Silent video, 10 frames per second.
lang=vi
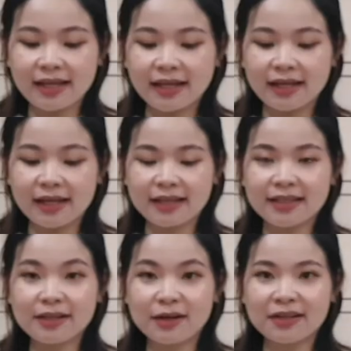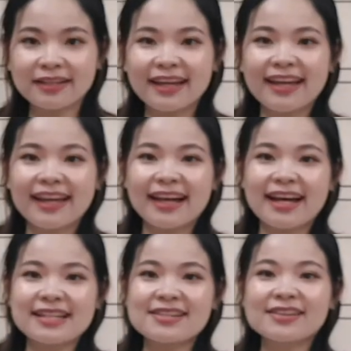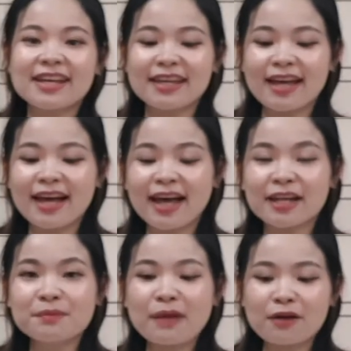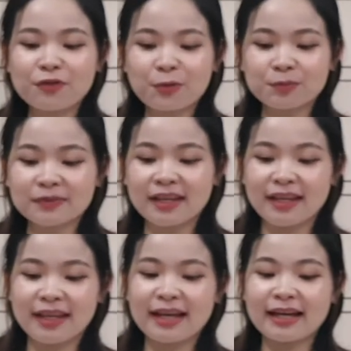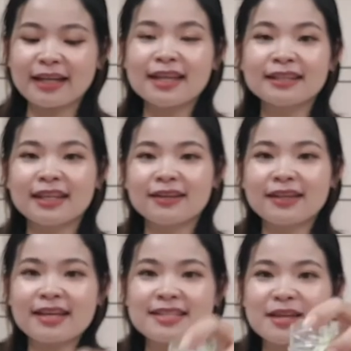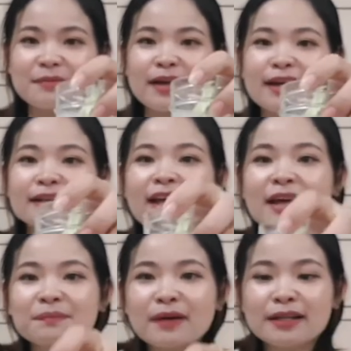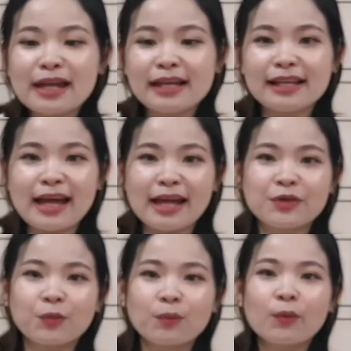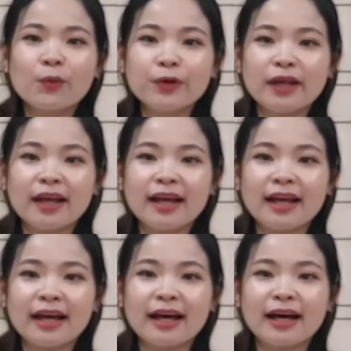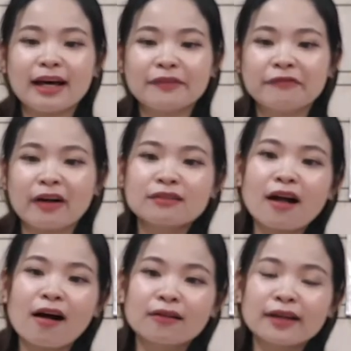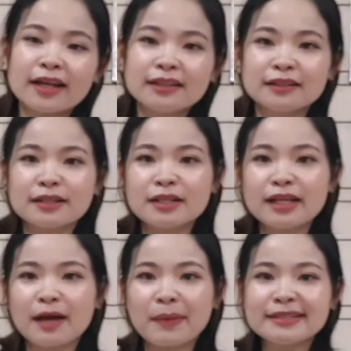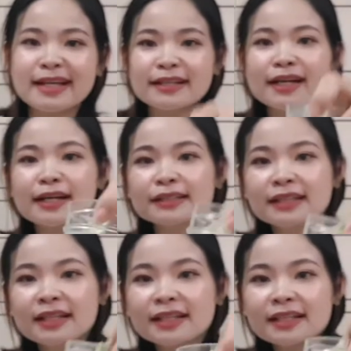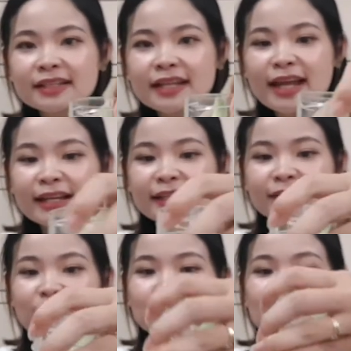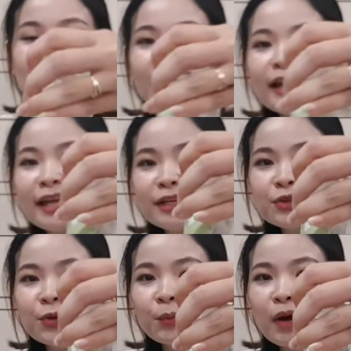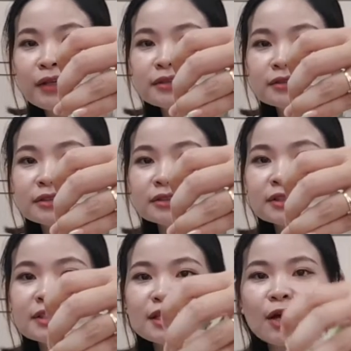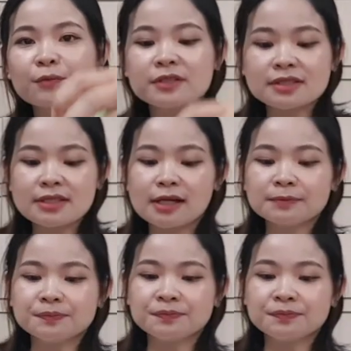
à, dạ rồi à, sau khi 2 à, đến 3 phút thì à, các anh chị có thể xem ha bên này là dùng muối à, vẫn còn cái những cái à, mảng trắng ha đây còn bên này là yến dùng ờ, nước rửa sinh học Biscop